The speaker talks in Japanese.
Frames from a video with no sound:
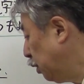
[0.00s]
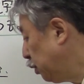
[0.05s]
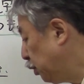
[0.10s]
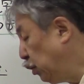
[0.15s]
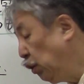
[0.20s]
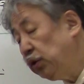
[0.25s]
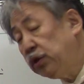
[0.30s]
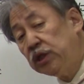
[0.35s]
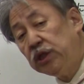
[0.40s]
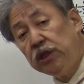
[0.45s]

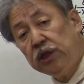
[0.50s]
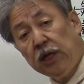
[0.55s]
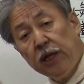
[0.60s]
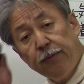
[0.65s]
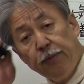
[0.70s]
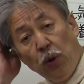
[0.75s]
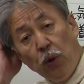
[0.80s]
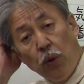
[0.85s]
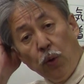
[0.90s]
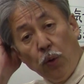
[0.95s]
どち
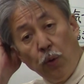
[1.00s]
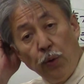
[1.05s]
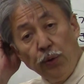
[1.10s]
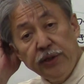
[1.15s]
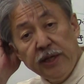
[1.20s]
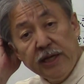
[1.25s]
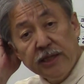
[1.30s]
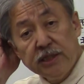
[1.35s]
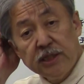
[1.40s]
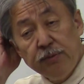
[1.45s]
らも
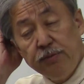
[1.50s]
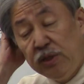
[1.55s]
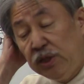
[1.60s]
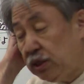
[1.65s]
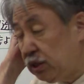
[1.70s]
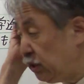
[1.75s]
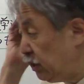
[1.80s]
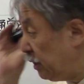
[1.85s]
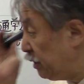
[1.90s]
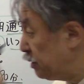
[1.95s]
同じ
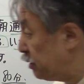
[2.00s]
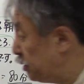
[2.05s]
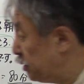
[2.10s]
道で